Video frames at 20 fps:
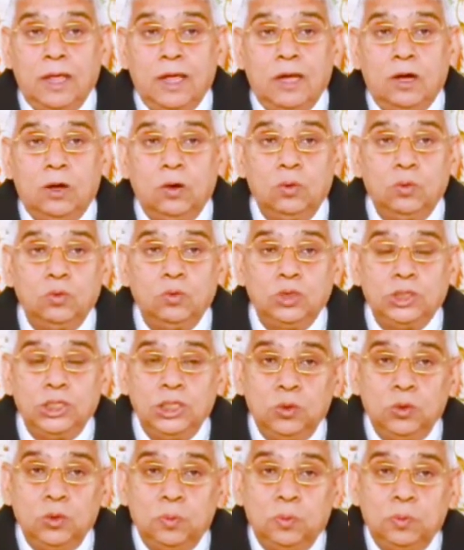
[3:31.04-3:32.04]
और
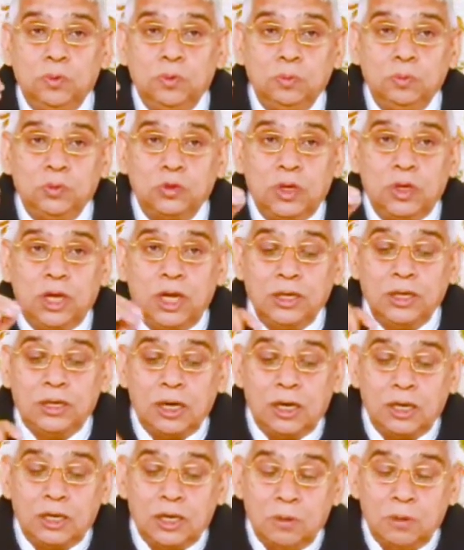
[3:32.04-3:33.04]
उसी रूप में जुलाहे
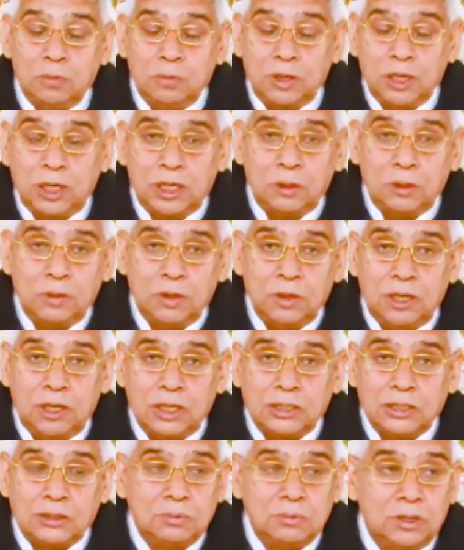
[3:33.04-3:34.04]
का काम कर रहे
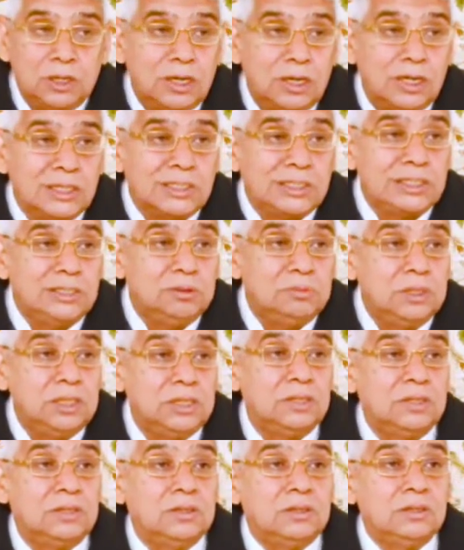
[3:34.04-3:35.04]
बनारस में काशी
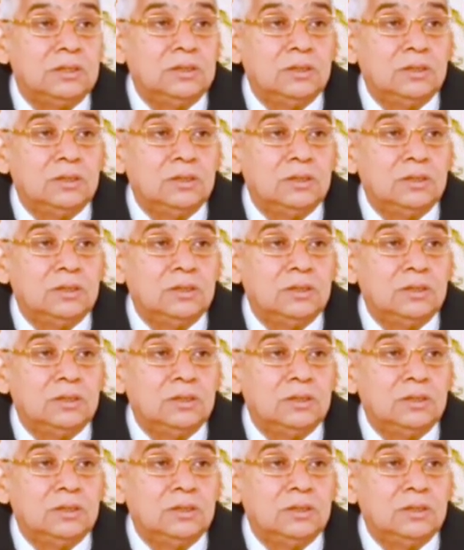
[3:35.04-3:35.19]
में